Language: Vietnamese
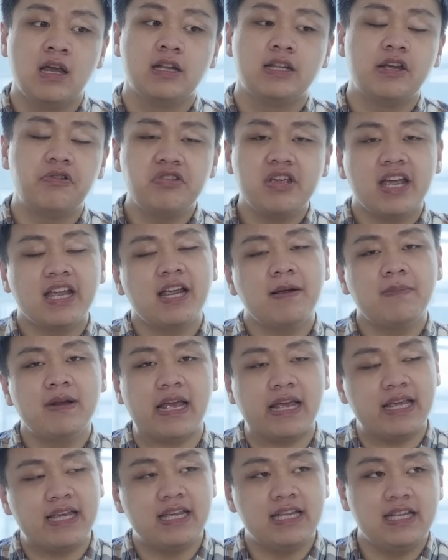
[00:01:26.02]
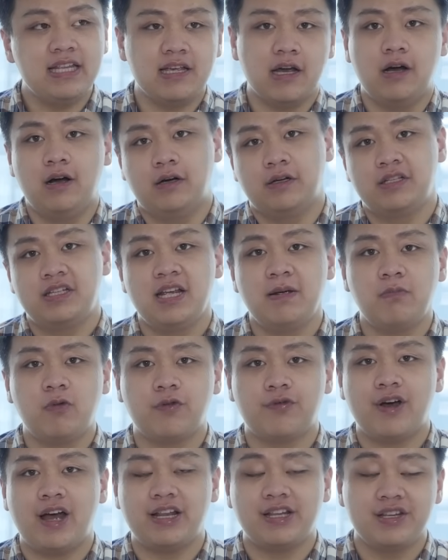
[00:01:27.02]
Nếu như anh em để ý thì ở trên một
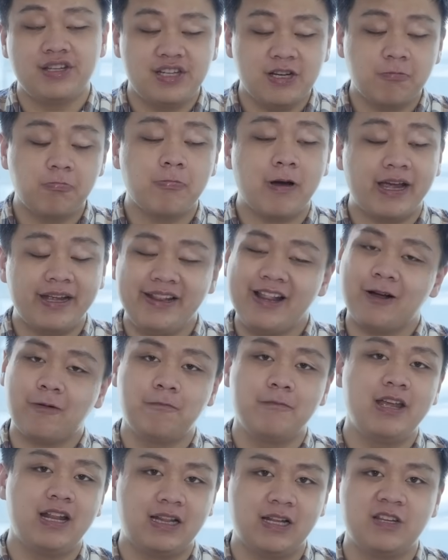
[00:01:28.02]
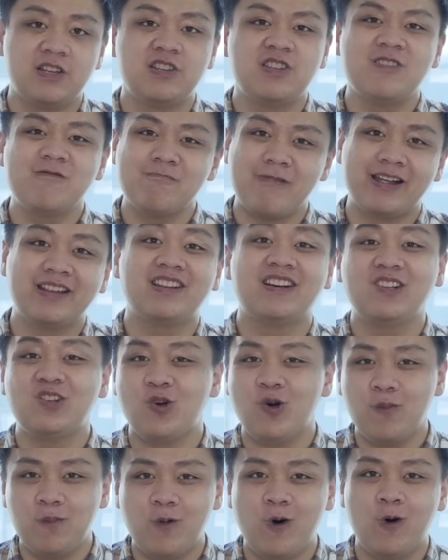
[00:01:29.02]
vài những chiếc máy đặc biệt là những chiếc máy tới từ
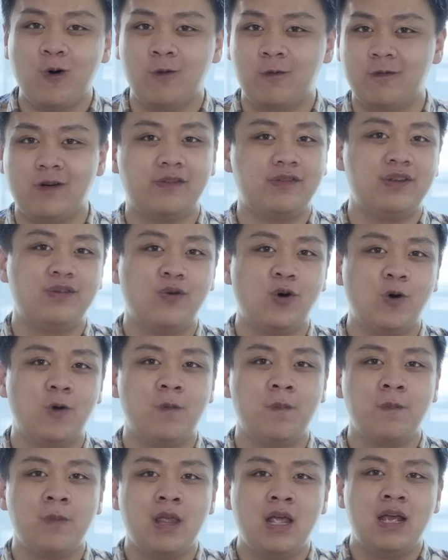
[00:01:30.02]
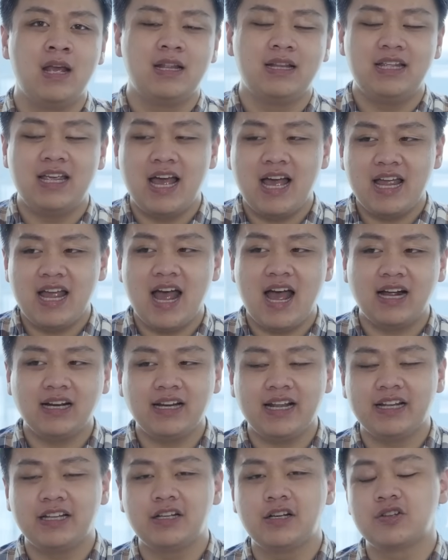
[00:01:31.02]
Oppo và Vivo thì hai hãng
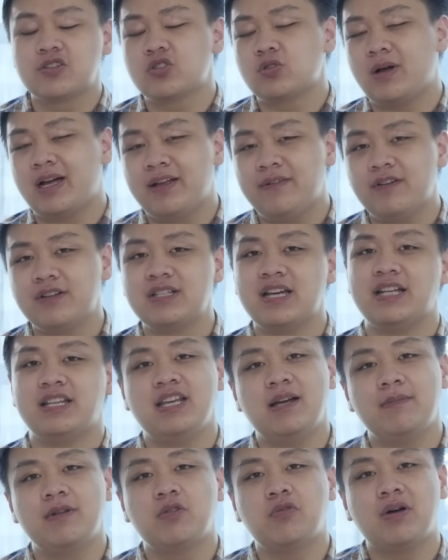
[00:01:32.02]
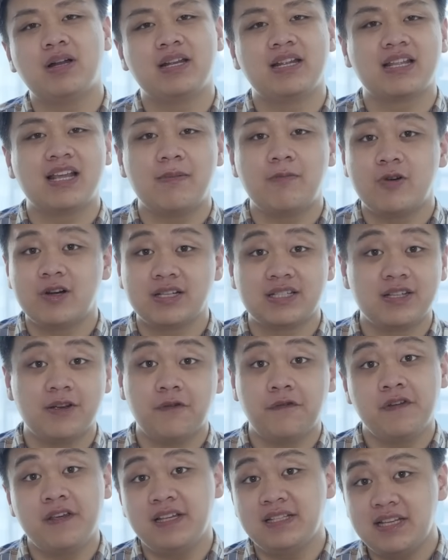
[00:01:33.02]
này thường xoáy vào trải nghiệm liên quan đến camera
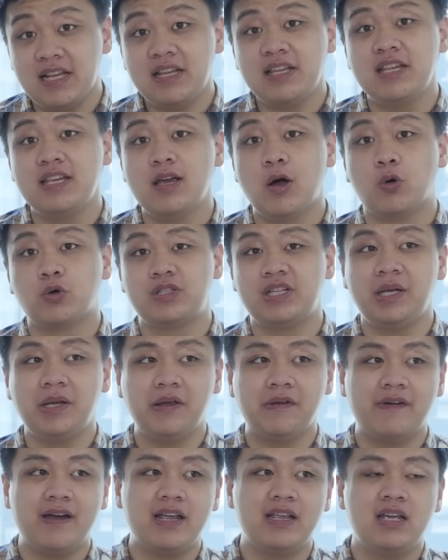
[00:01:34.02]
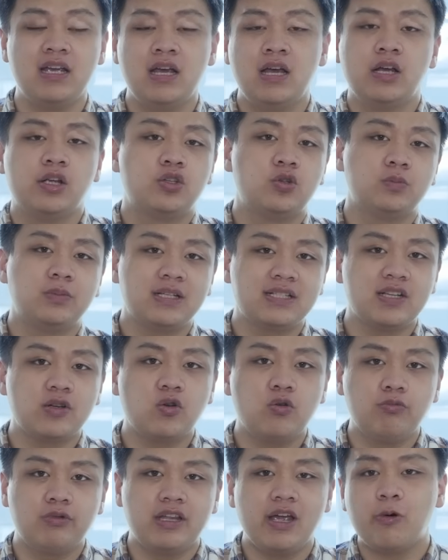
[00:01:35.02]
selfie rất nhiều chính vì vậy chúng ta sẽ
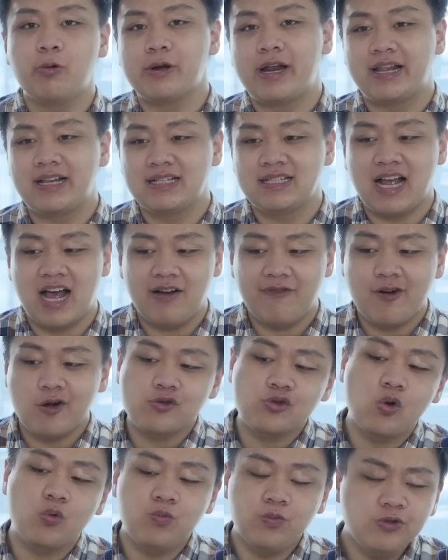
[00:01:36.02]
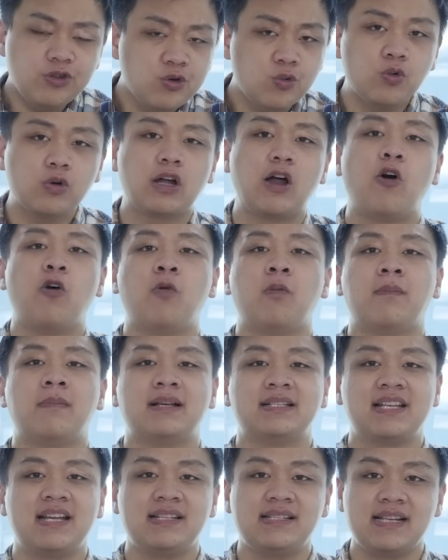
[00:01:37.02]
cùng nhau đánh giá vào đúng nhu cầu
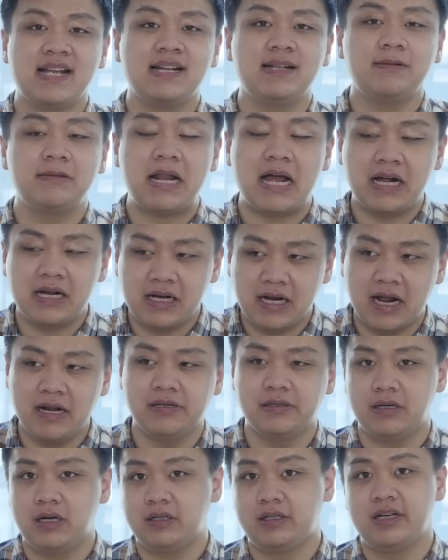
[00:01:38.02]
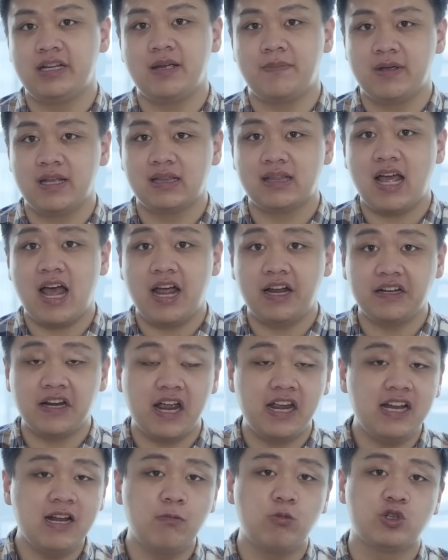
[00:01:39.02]
mà Gen Z đang cần ở thời điểm hiện tại
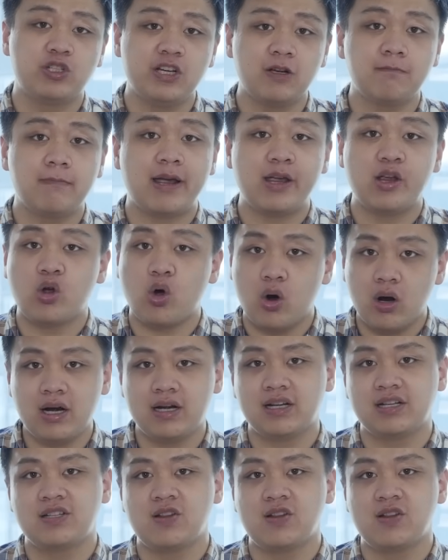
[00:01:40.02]
đấy là một chiếc máy có khả năng